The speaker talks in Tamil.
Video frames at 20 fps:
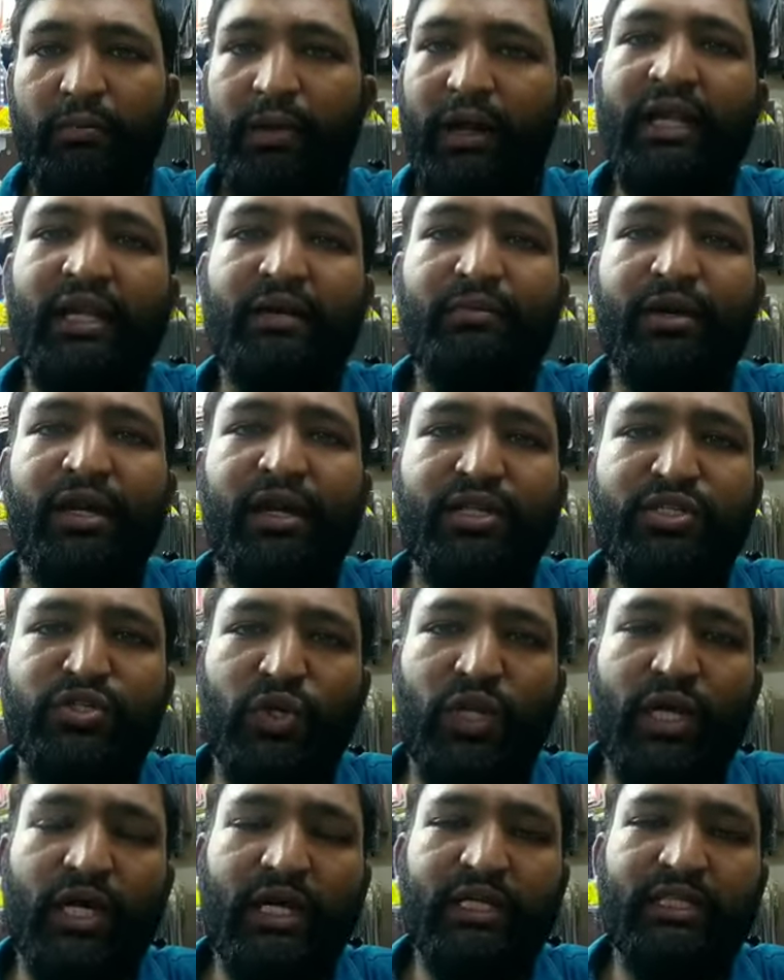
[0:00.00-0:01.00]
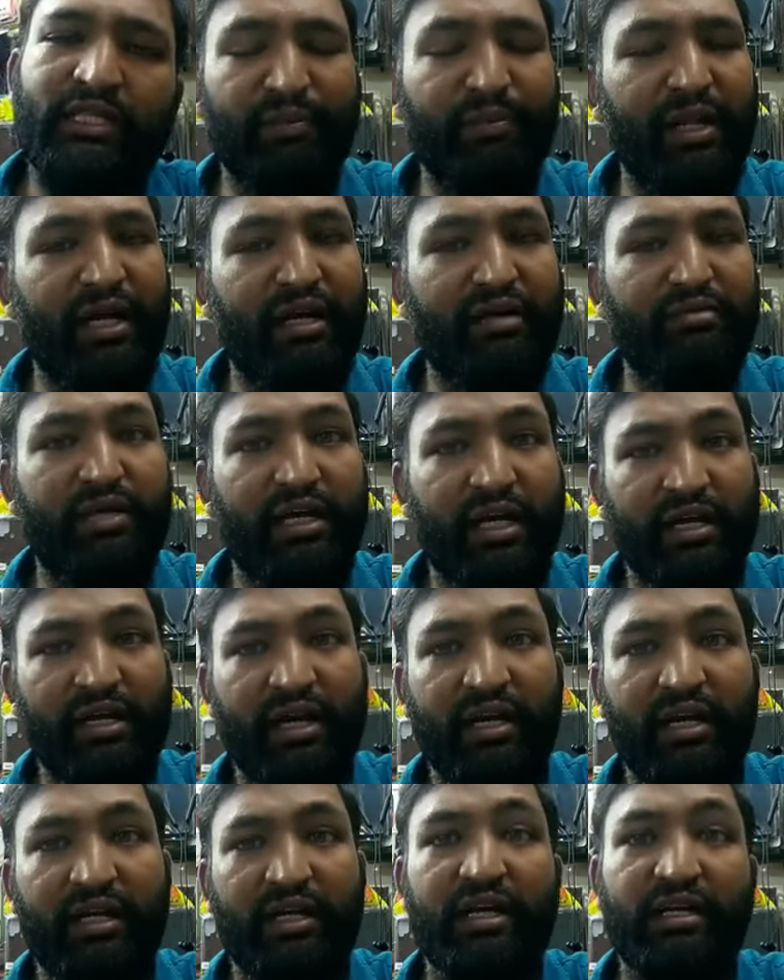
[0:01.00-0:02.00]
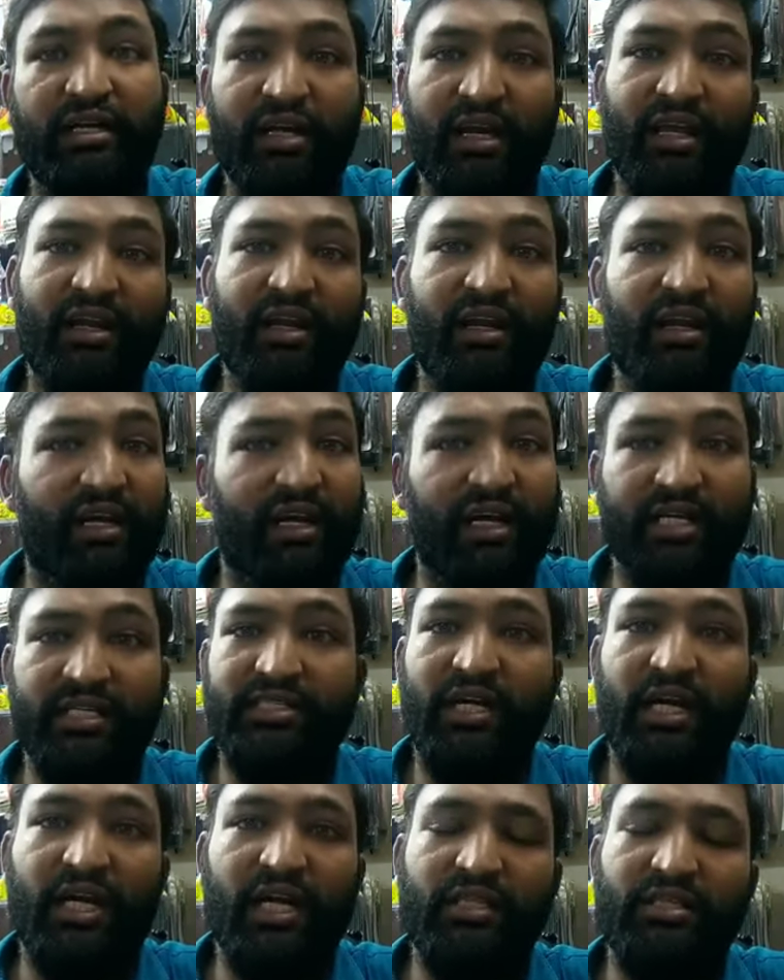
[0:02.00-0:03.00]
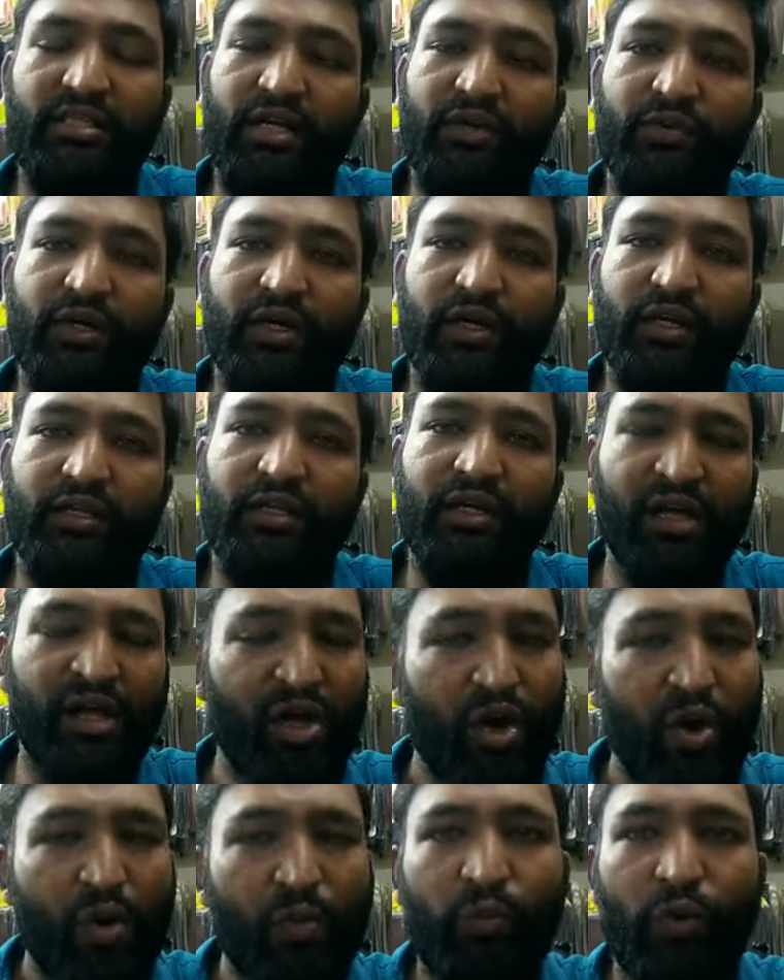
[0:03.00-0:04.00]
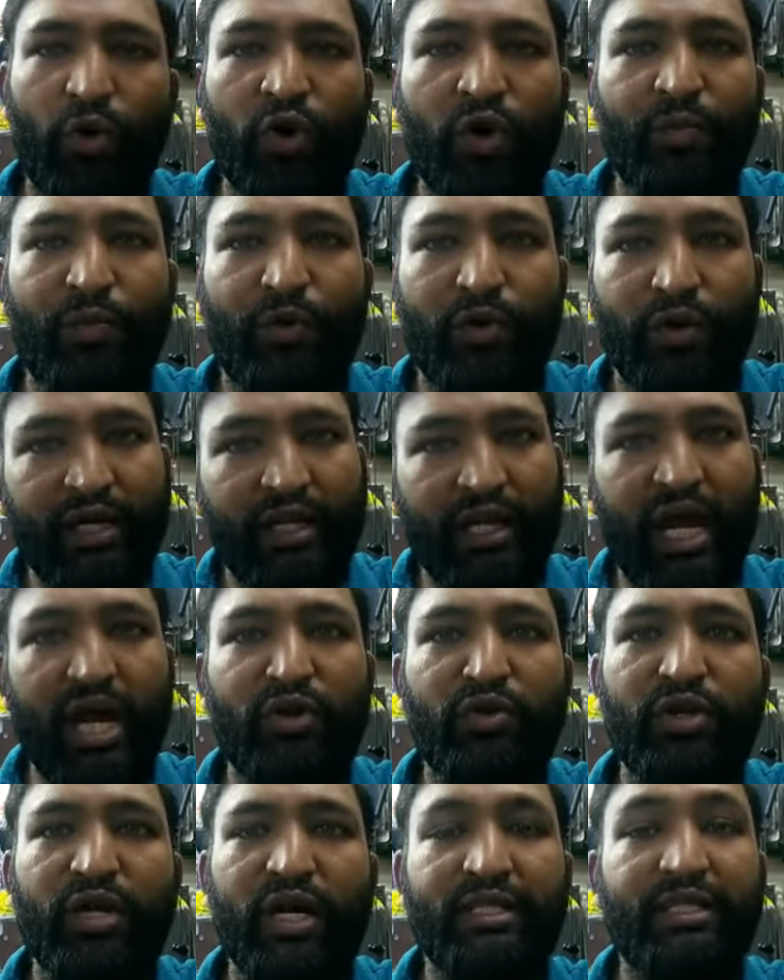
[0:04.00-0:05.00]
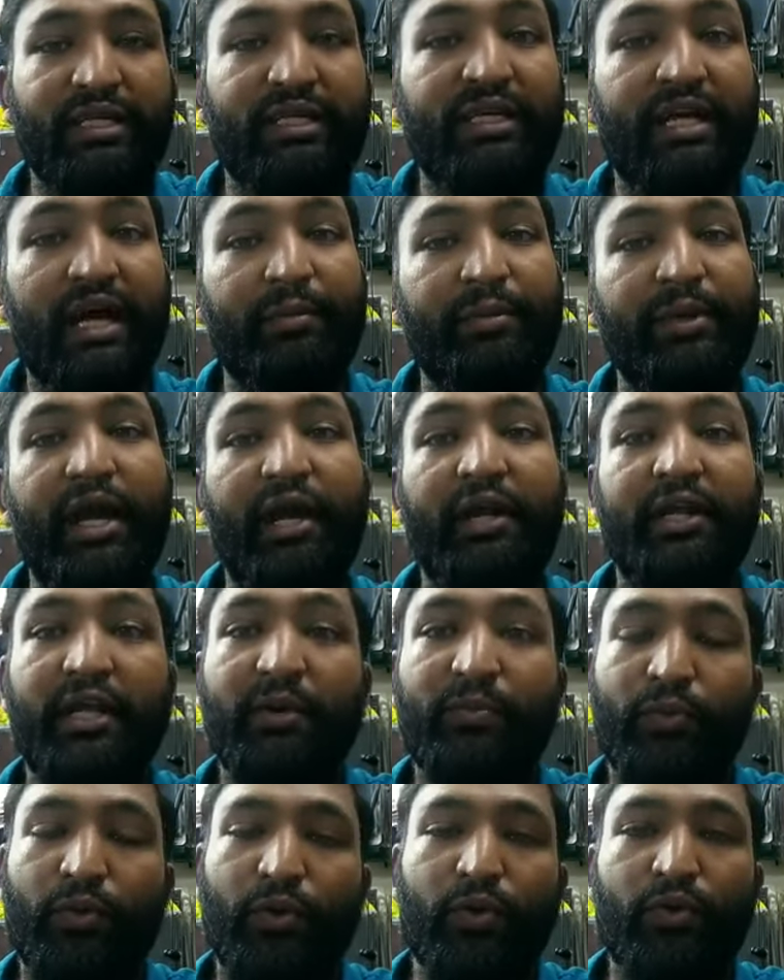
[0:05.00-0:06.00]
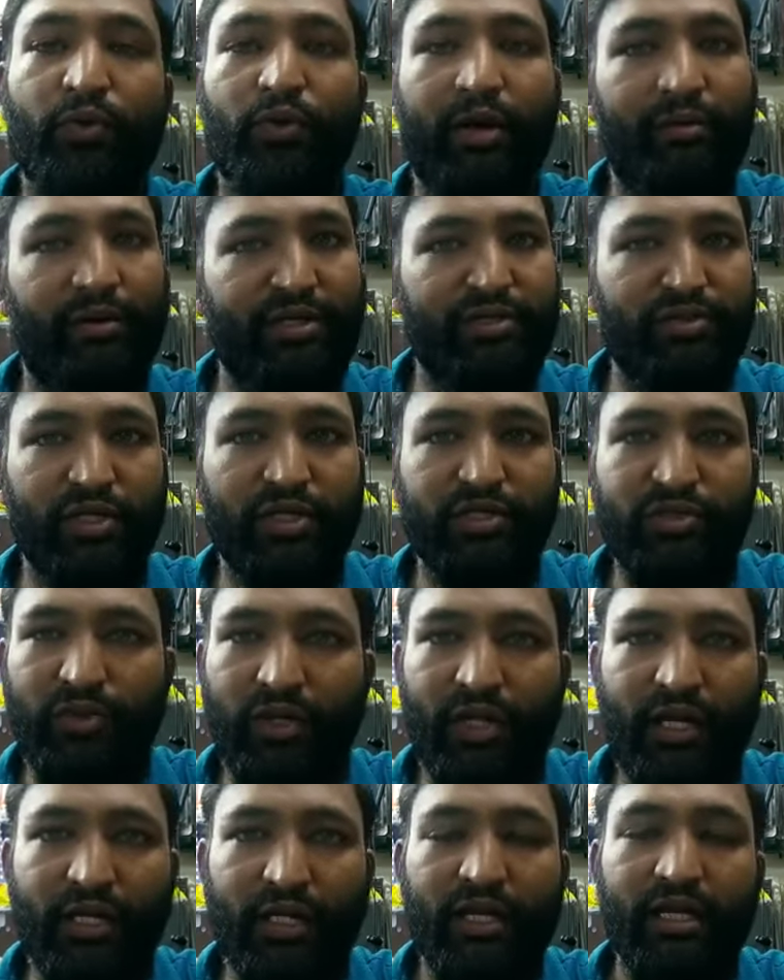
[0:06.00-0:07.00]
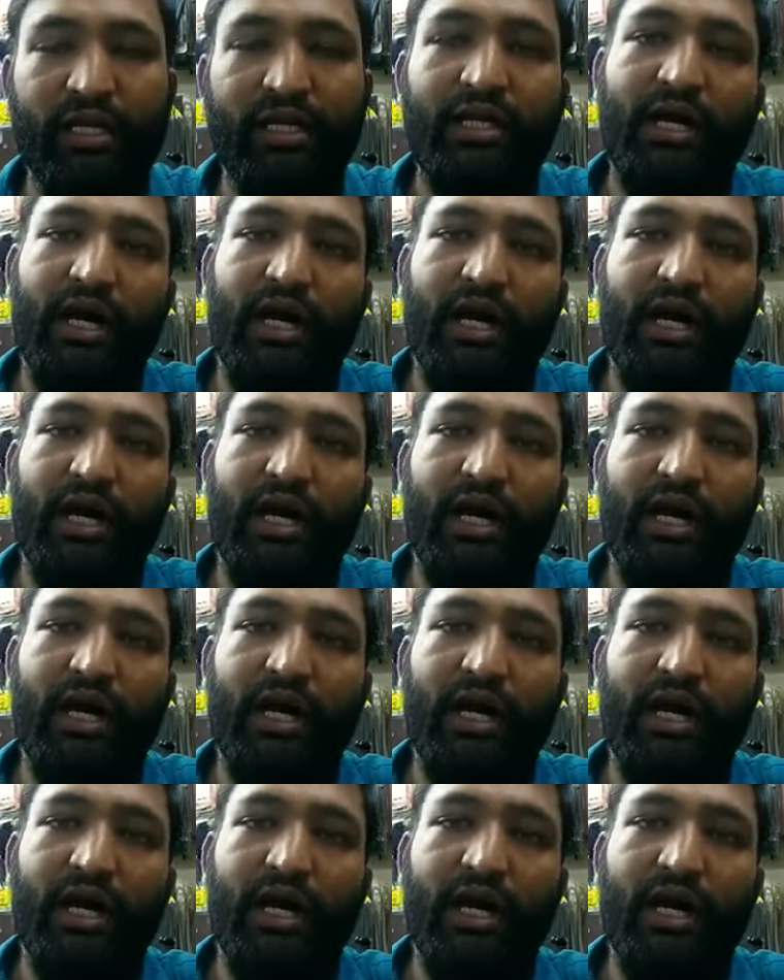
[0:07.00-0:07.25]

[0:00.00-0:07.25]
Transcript: பல நபர்கள் சொன்னாங்க தமிழகம் கர்நாடகா கேரளாவில் கிடைச்ச ஆதரவுங்கிறது போக போக ராகுல் காந்திக்கு கம்மியாயிட்டே போகும் அப்படின்னு சொல்லி சொன்னாங்க